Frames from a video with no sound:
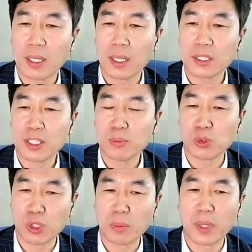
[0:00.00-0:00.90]

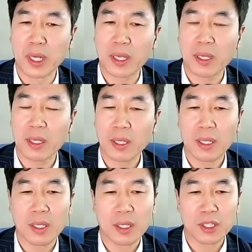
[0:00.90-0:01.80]
16년 만에
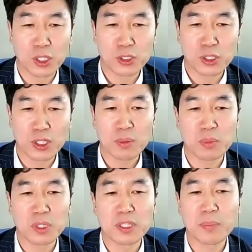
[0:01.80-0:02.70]
2년 전
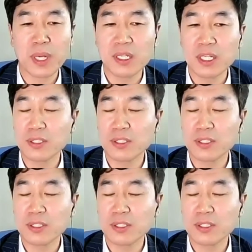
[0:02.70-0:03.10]
민선 8기